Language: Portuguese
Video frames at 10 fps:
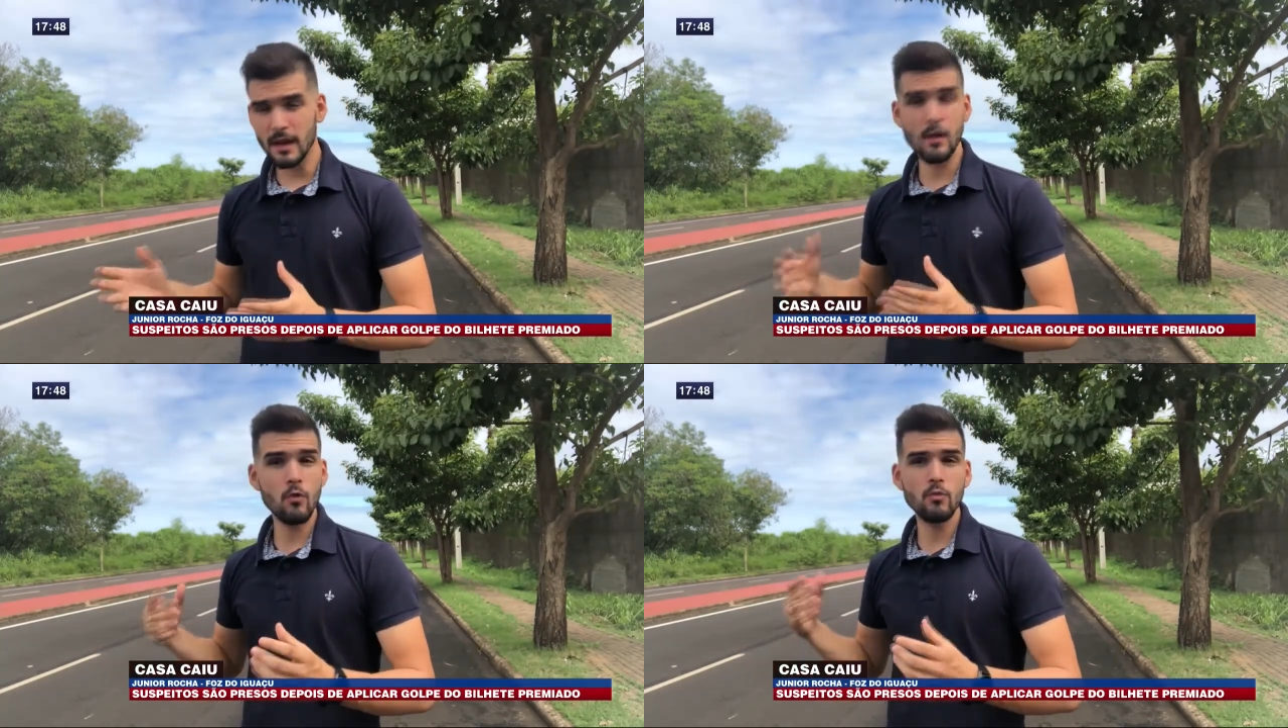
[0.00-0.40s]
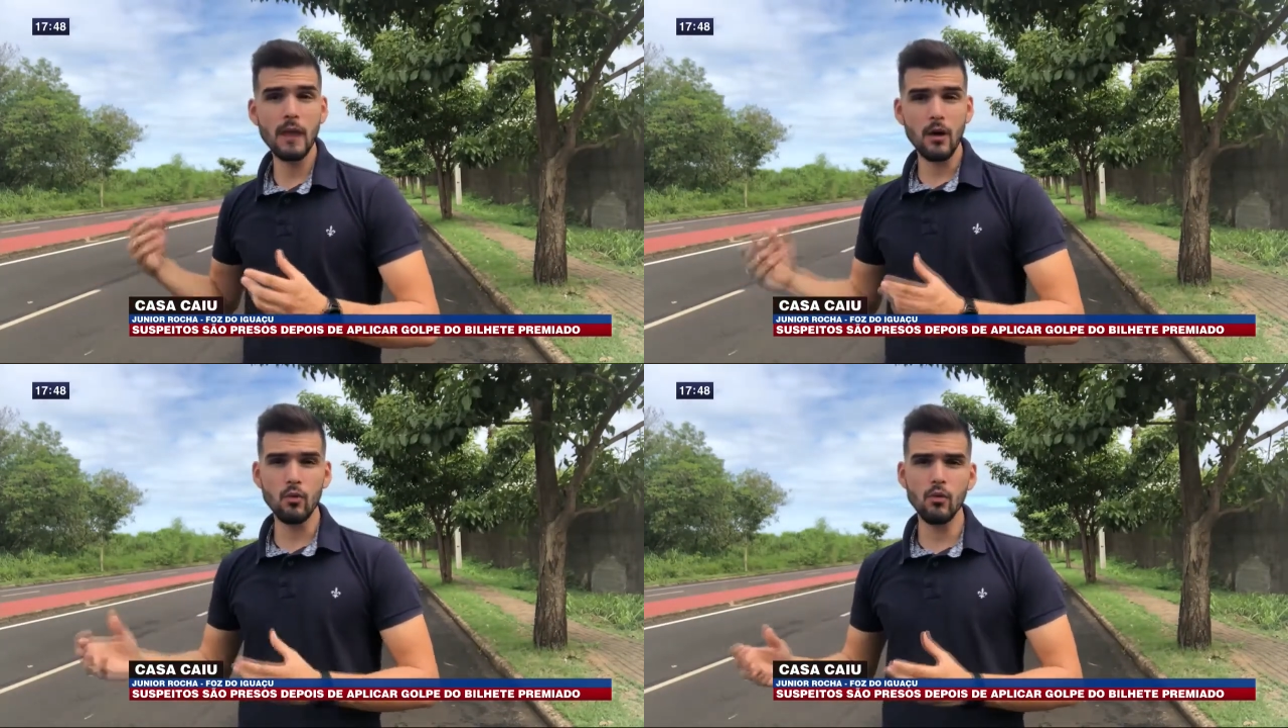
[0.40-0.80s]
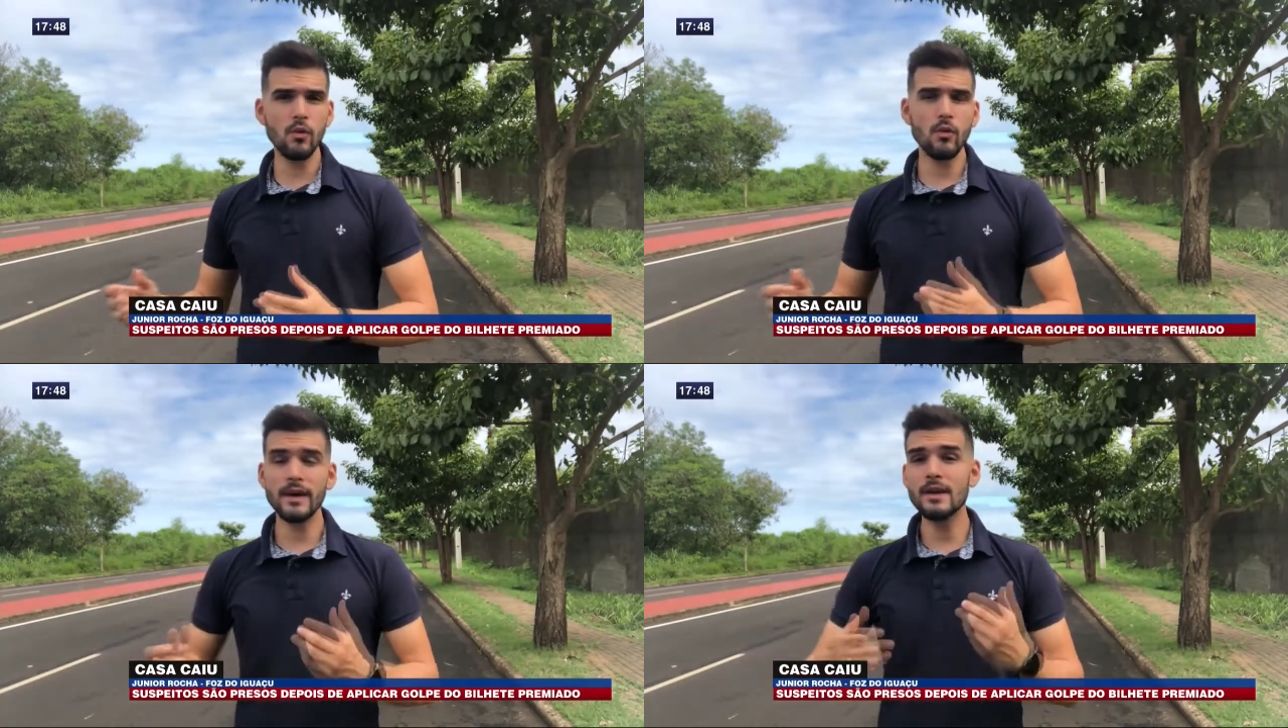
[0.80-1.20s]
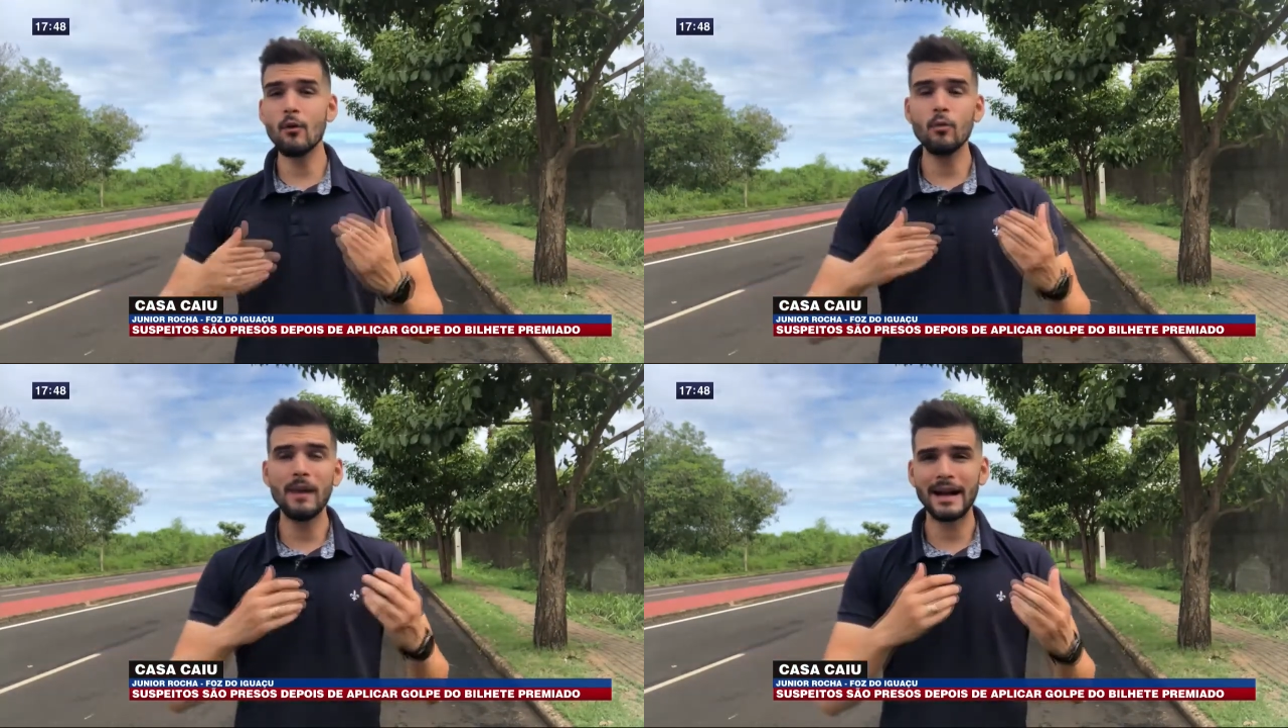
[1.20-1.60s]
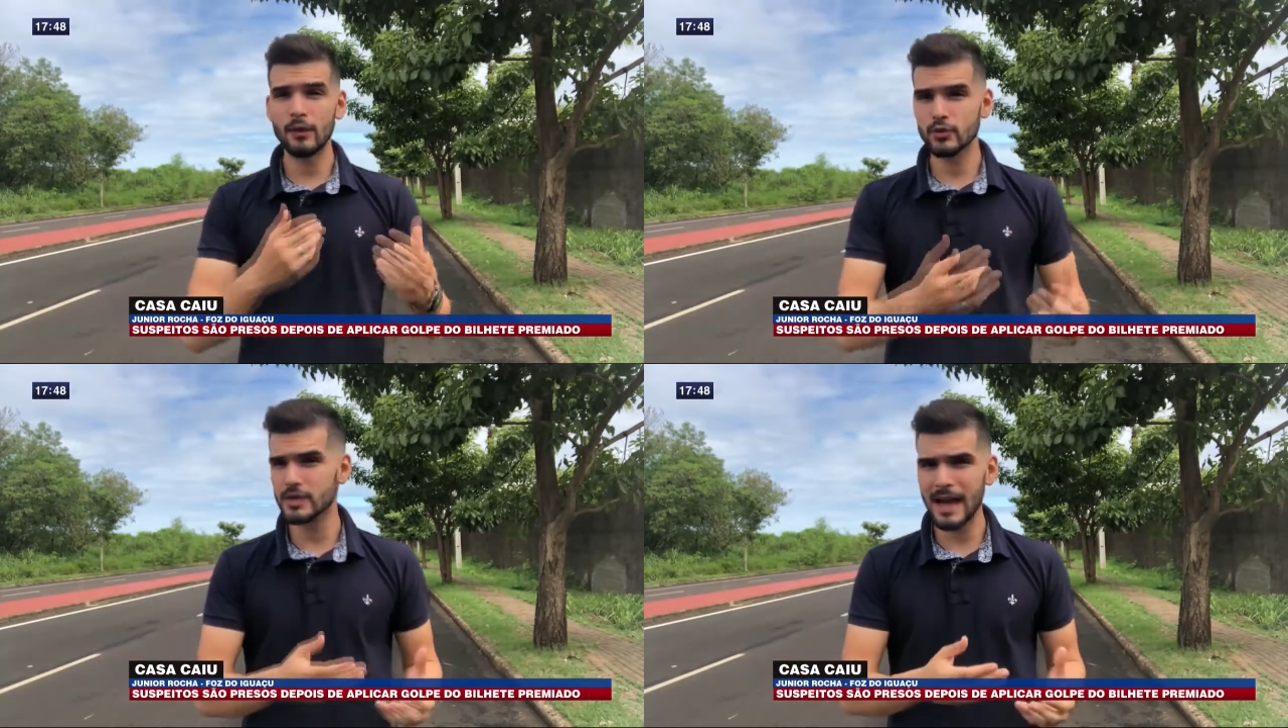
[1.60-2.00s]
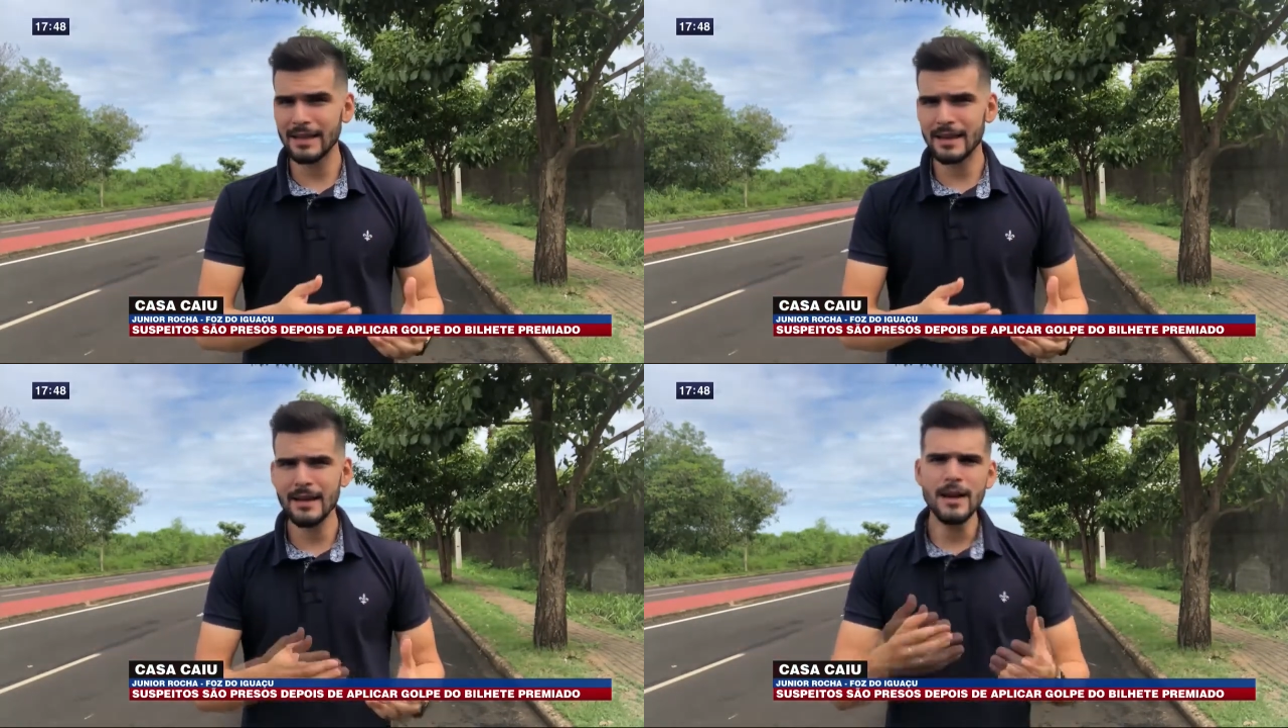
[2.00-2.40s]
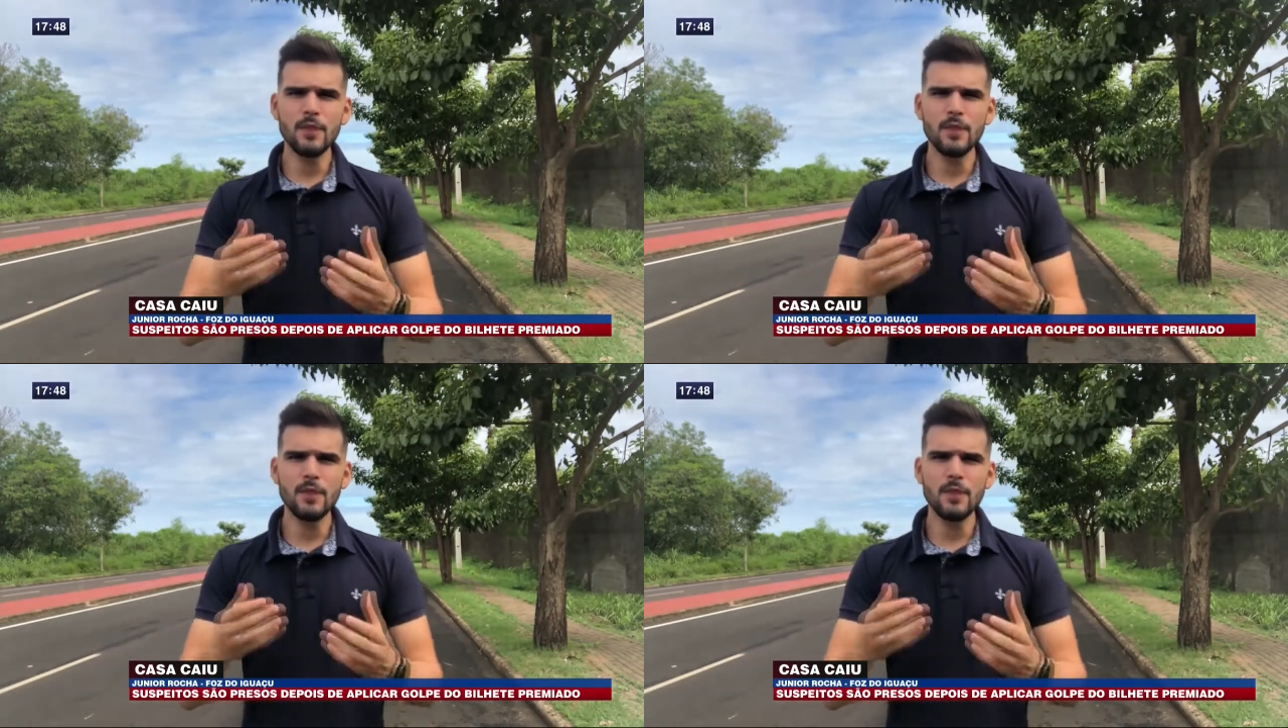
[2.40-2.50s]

em alguma rua, em alguma calçada,